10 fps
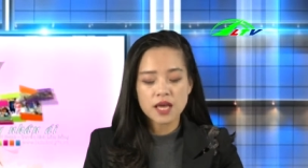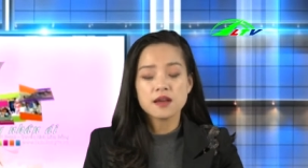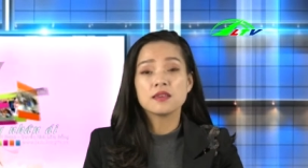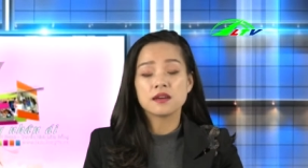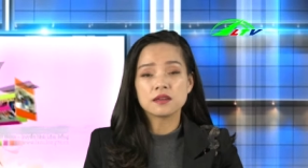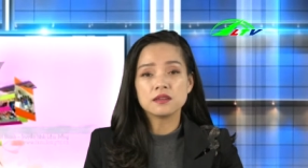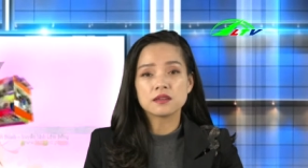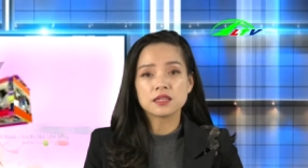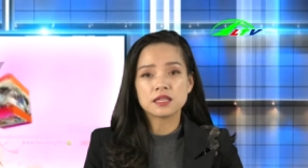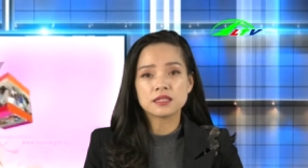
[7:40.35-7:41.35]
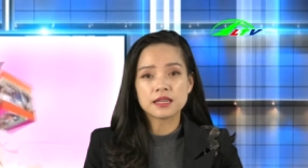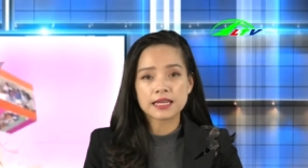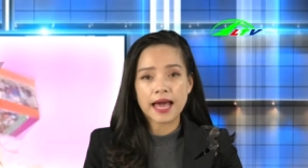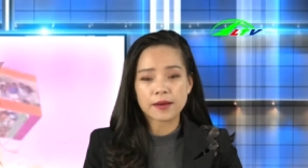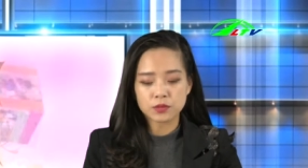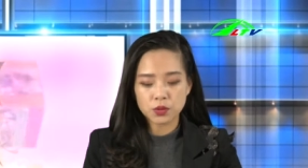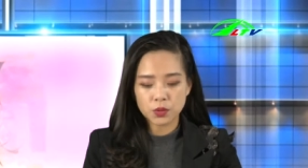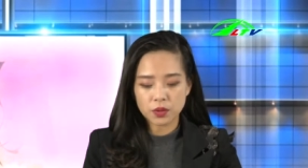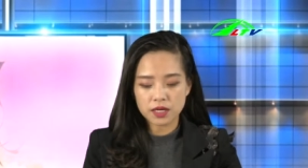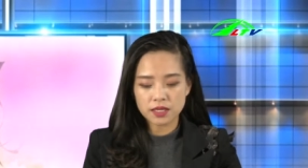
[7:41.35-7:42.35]
nhận được những tình cảm
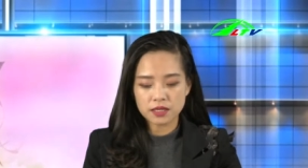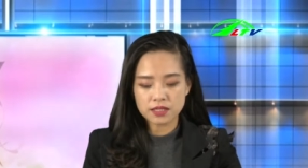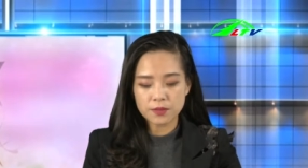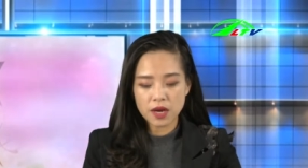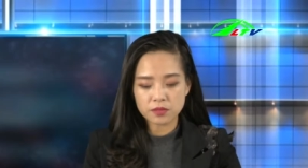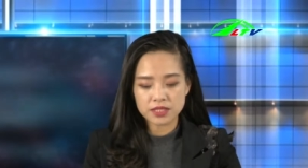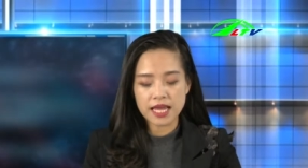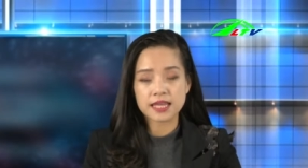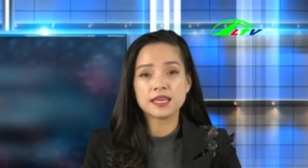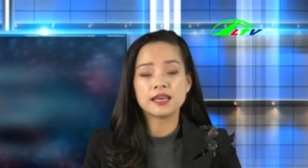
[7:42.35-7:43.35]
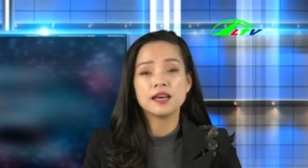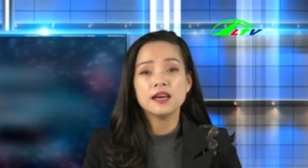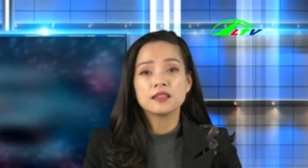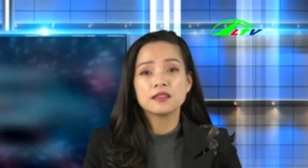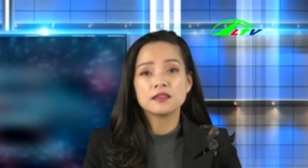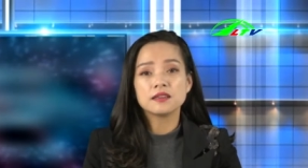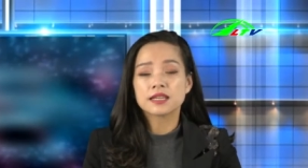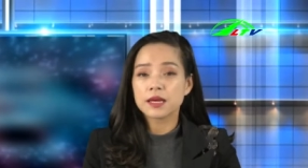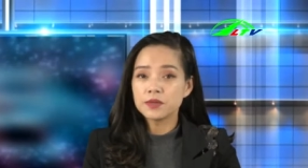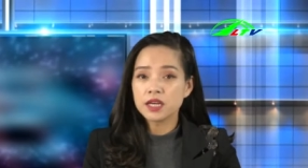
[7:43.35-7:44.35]
của những tấm lòng sẻ chia từ
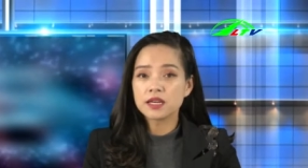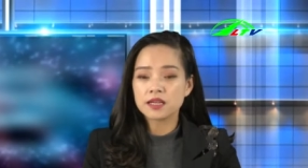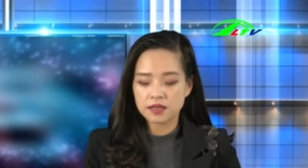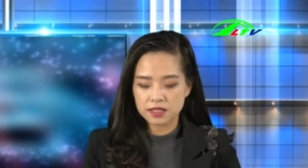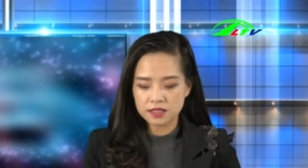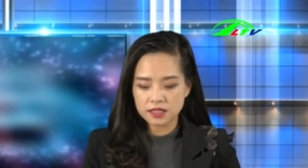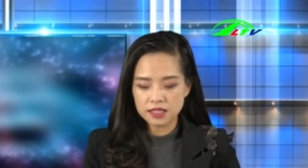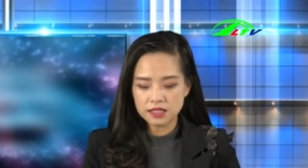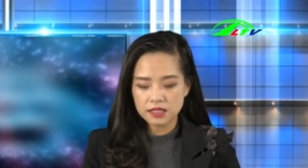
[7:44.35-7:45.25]
khắp nơi gửi tới.